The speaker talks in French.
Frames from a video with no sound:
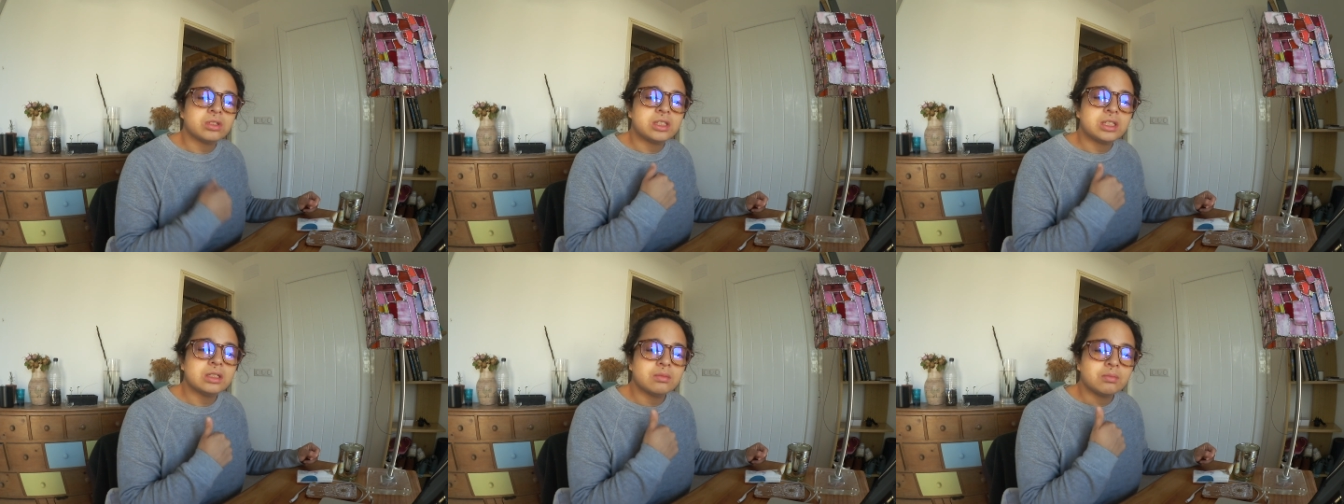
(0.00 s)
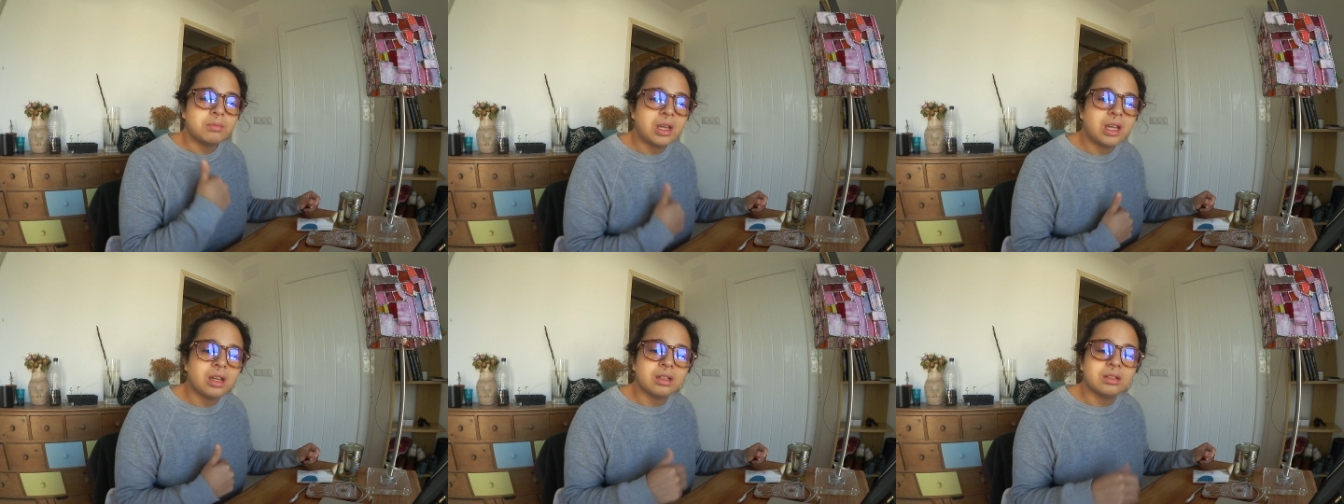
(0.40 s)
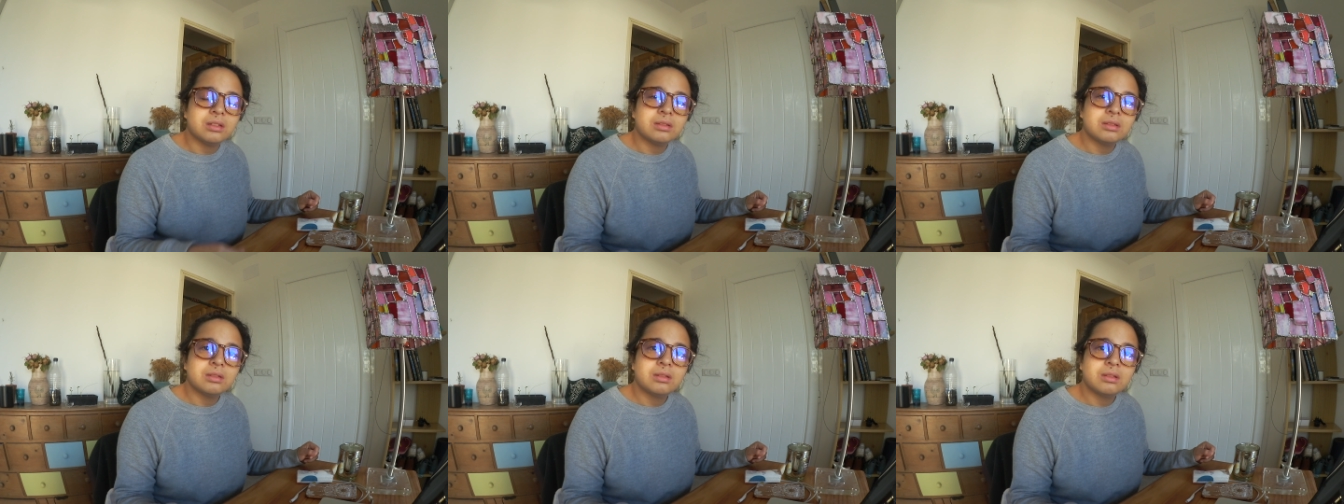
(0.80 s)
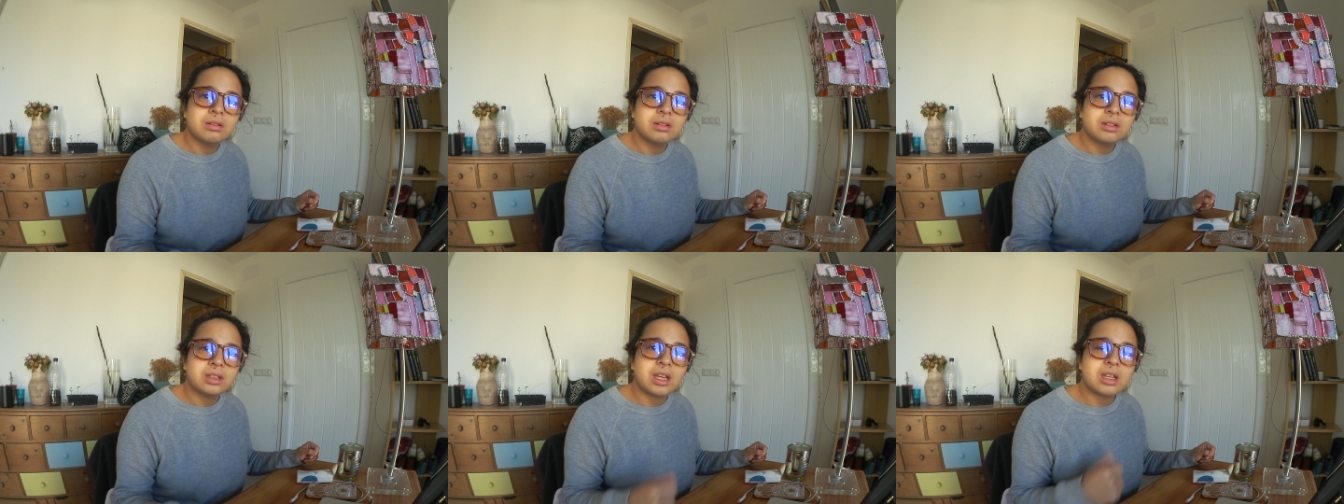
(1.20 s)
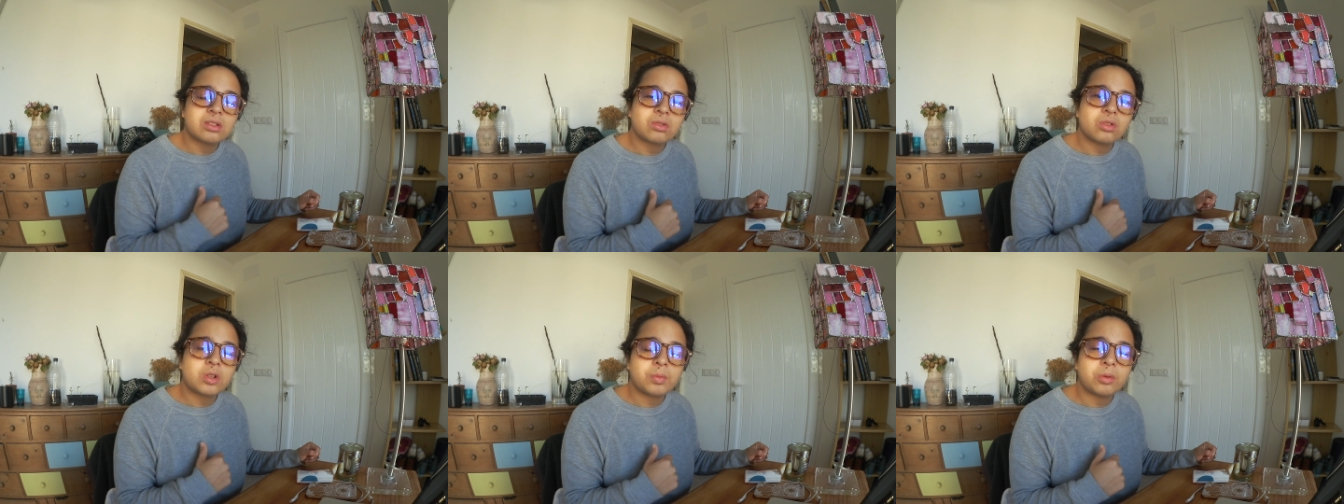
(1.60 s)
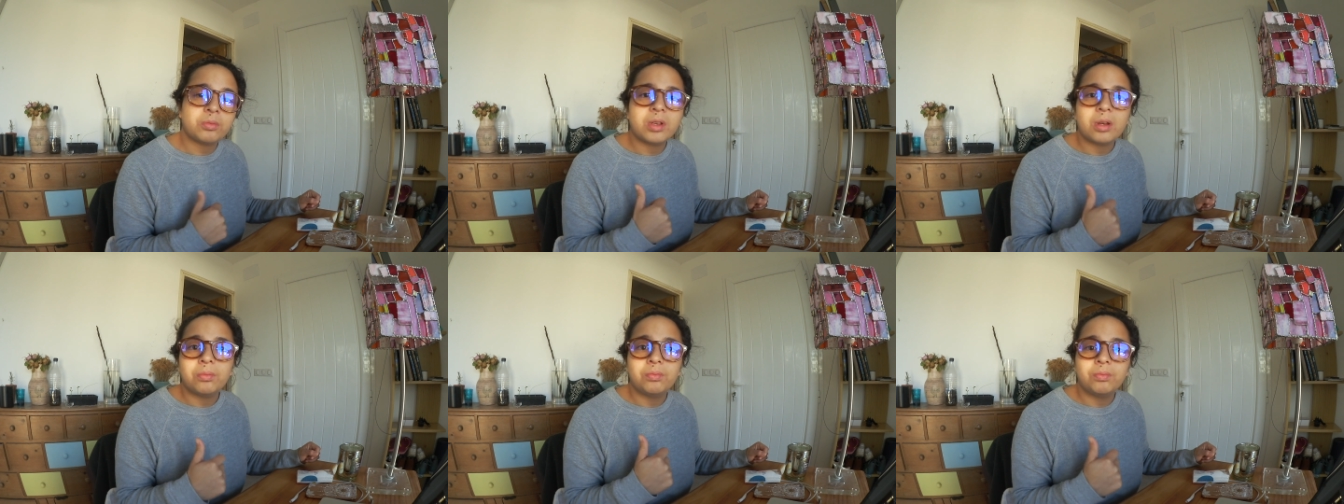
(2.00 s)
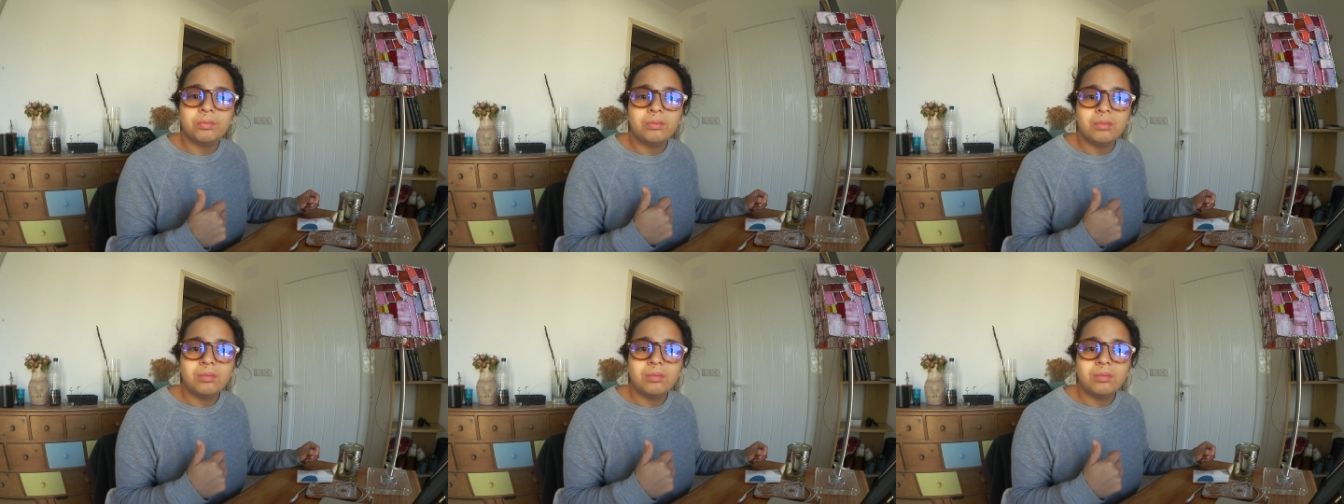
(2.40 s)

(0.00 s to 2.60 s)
On se dit Merde, qu'est-ce que je peux bien